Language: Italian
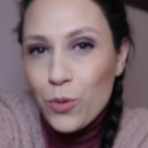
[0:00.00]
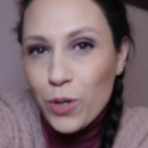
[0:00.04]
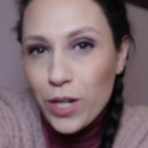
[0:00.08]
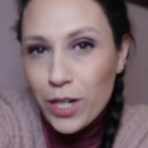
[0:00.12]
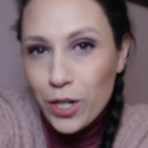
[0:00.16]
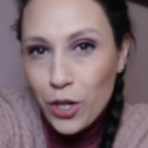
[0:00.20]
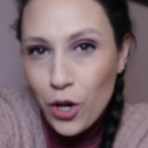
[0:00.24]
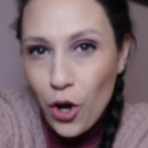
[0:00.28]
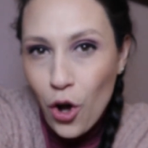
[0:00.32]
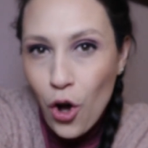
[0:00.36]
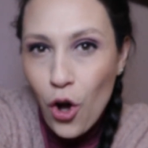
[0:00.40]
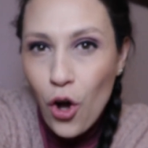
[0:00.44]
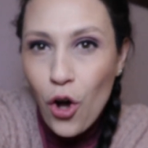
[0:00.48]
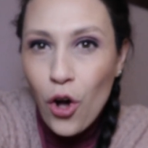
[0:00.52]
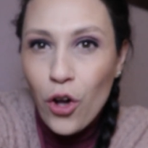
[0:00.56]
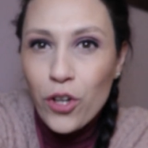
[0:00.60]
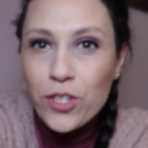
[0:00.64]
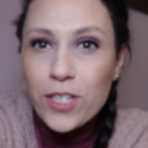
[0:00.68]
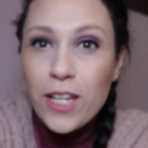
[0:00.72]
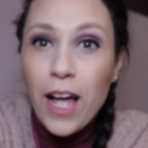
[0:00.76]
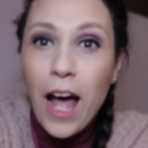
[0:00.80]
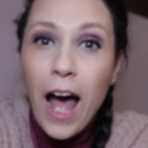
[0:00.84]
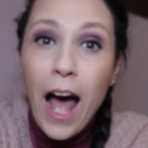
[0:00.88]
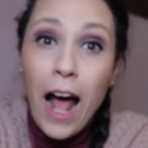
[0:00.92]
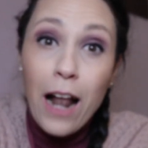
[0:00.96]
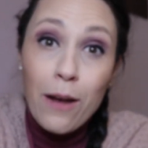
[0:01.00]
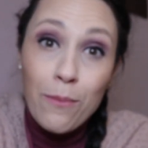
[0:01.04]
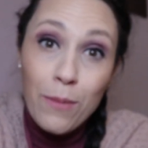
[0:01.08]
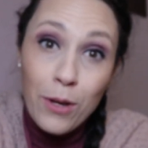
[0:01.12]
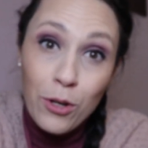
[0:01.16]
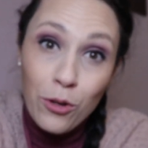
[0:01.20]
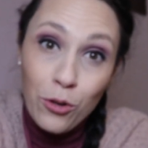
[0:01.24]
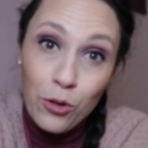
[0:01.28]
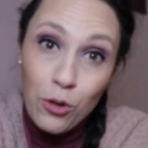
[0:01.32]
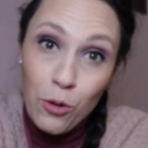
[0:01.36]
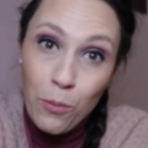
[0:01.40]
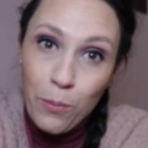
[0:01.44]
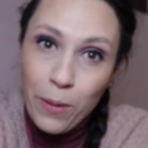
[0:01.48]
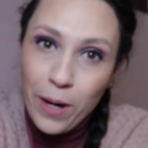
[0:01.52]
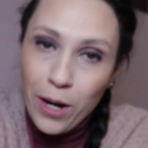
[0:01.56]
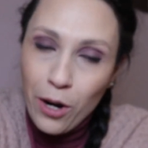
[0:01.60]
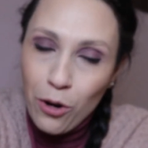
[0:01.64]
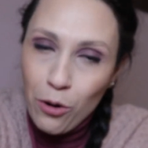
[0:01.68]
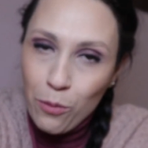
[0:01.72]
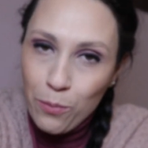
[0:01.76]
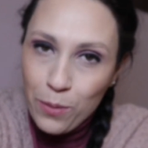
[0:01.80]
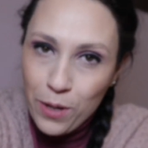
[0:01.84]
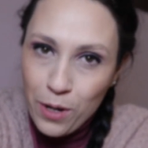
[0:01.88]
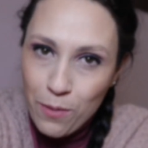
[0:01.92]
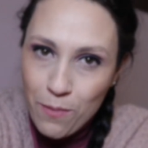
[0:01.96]
qualcosa, almeno io
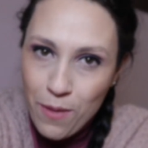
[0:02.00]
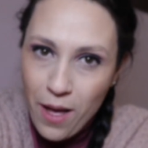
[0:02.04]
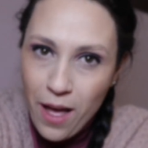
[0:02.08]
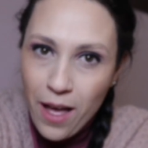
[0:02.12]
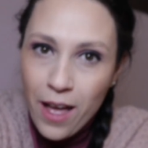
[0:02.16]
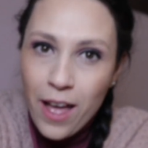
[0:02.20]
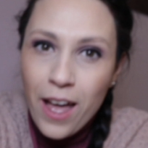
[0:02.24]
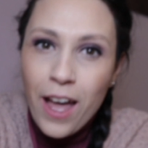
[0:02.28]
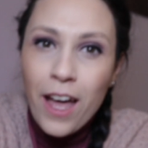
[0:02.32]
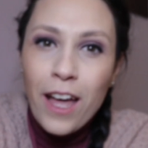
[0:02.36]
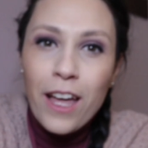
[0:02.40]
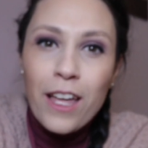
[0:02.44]
parlo per me.